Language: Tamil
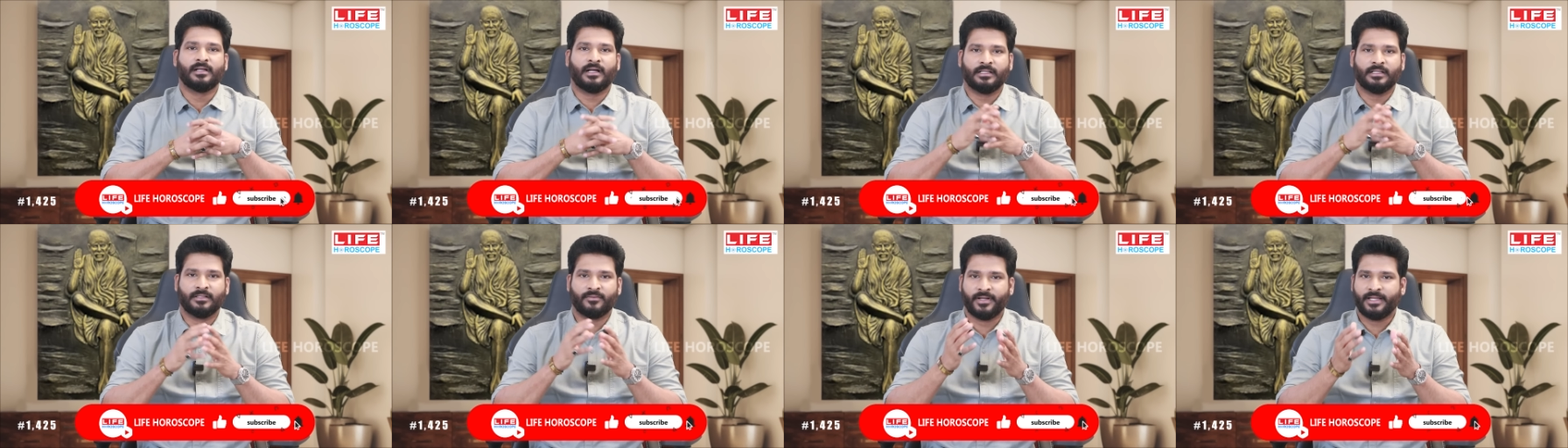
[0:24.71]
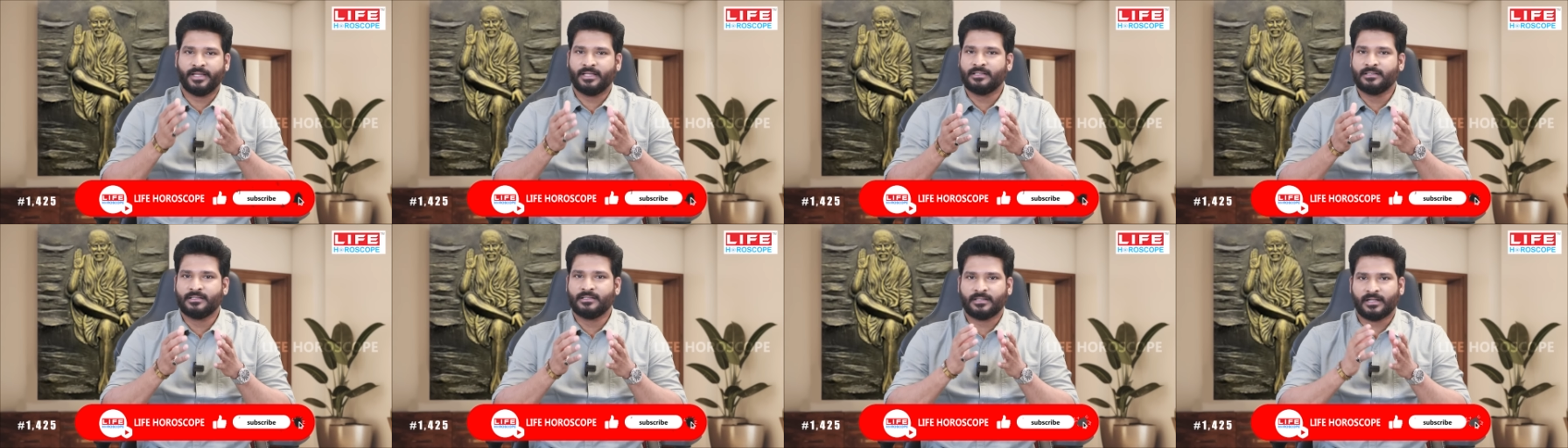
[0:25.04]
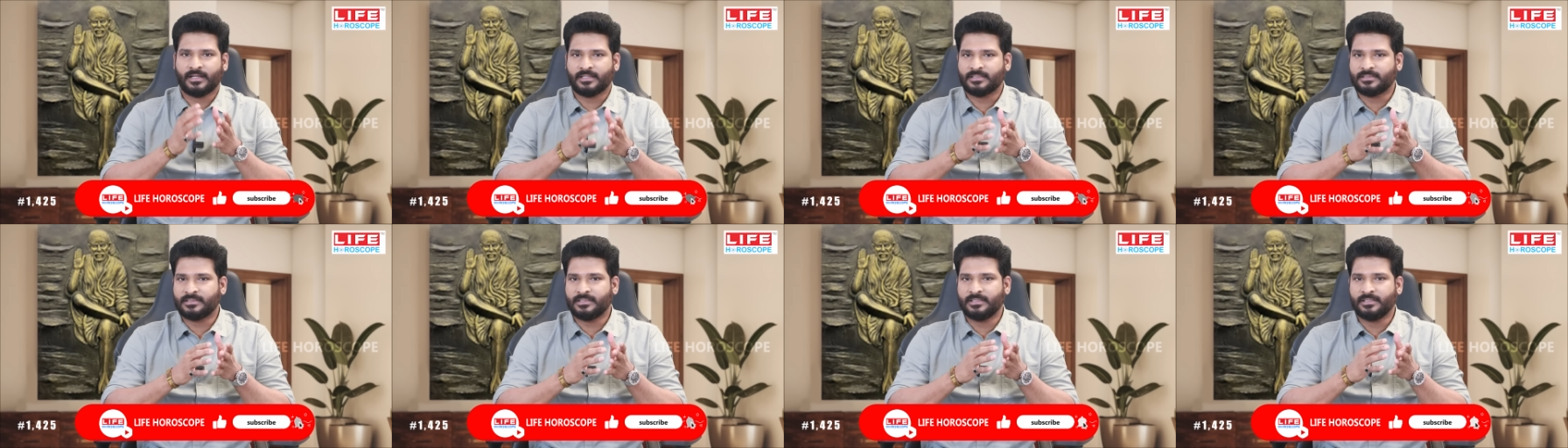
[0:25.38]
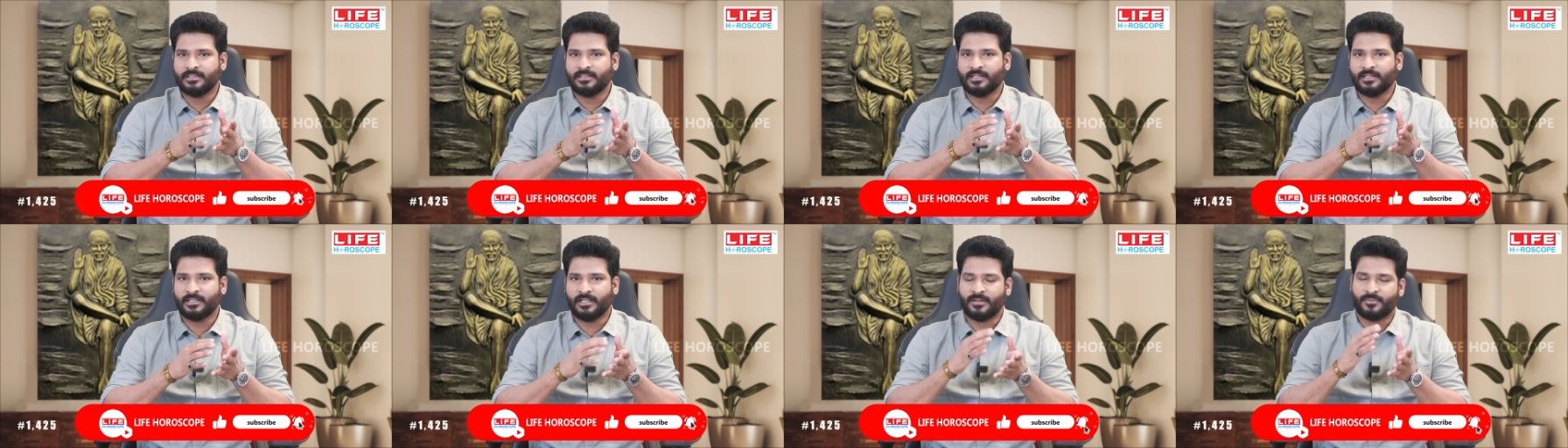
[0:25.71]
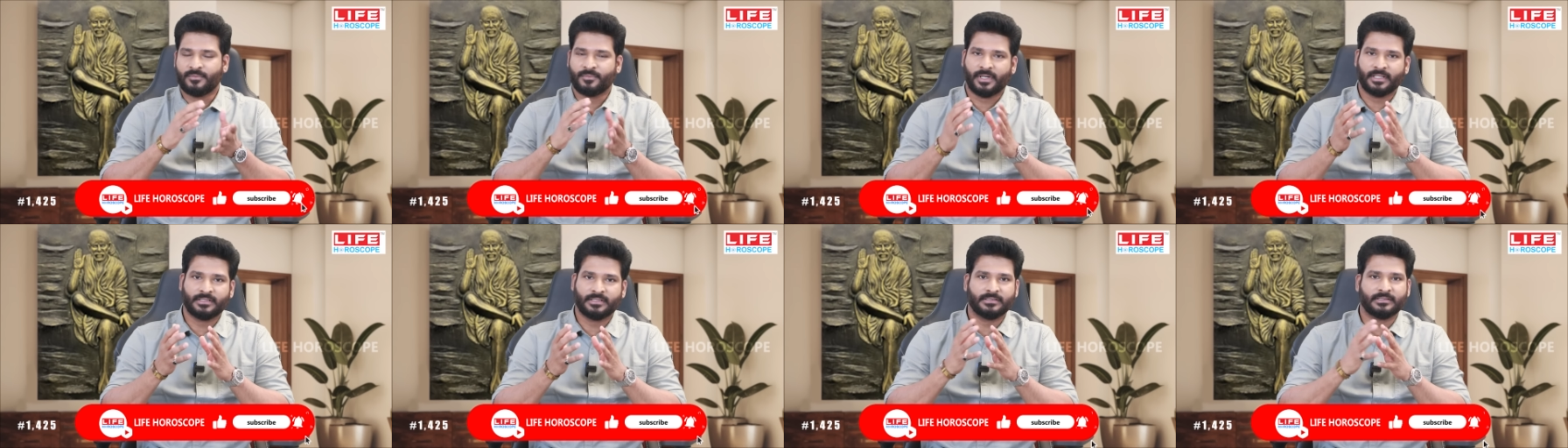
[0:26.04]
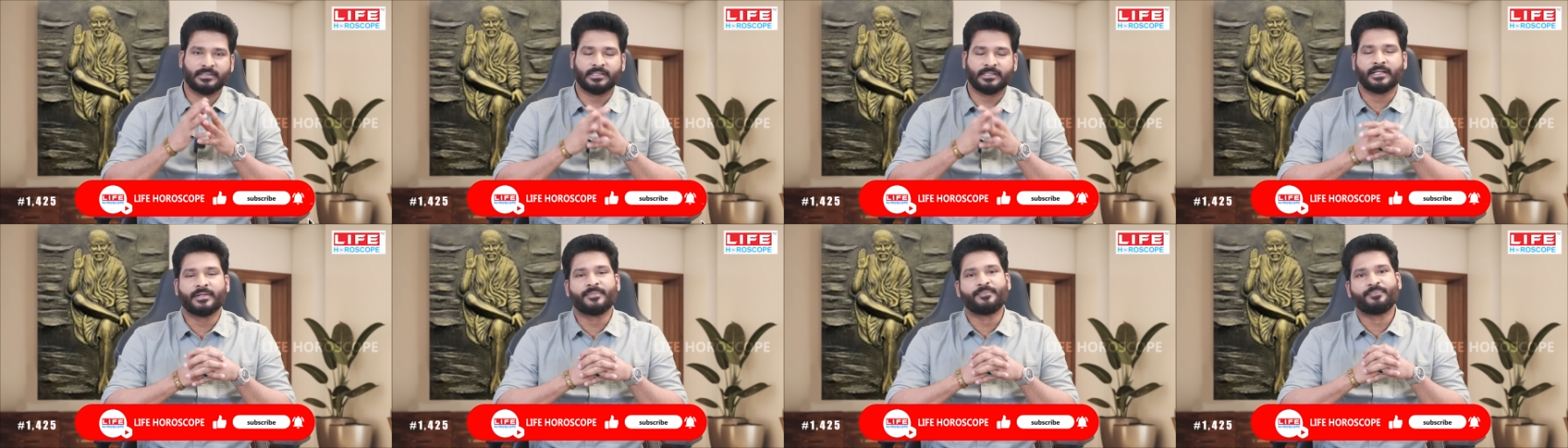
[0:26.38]
அந்த வயது ராசி இதெல்லாம்
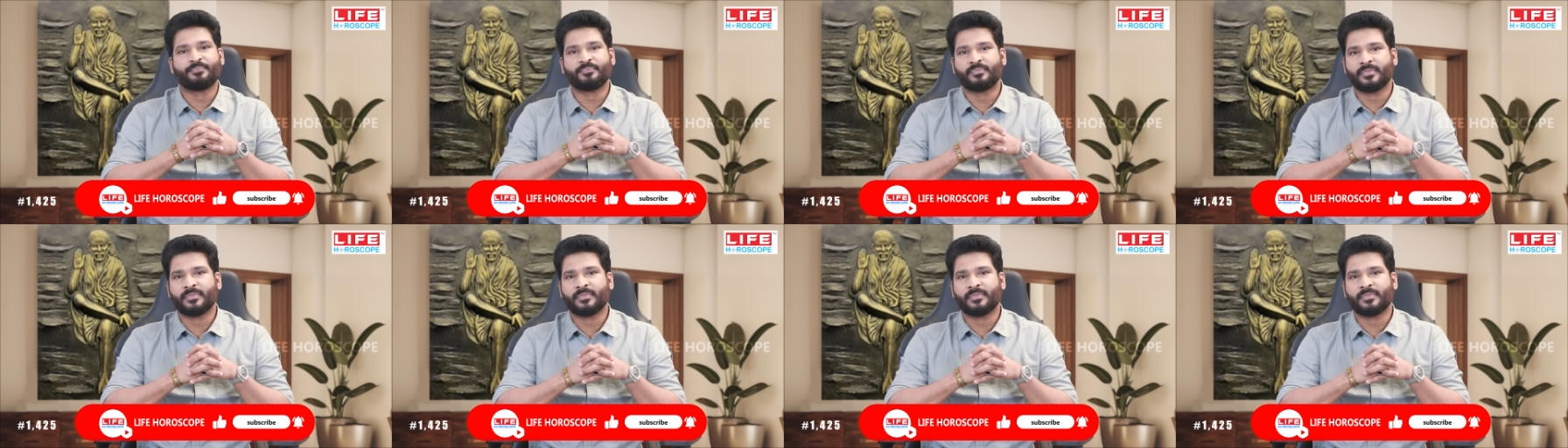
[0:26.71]
பார்த்துங்க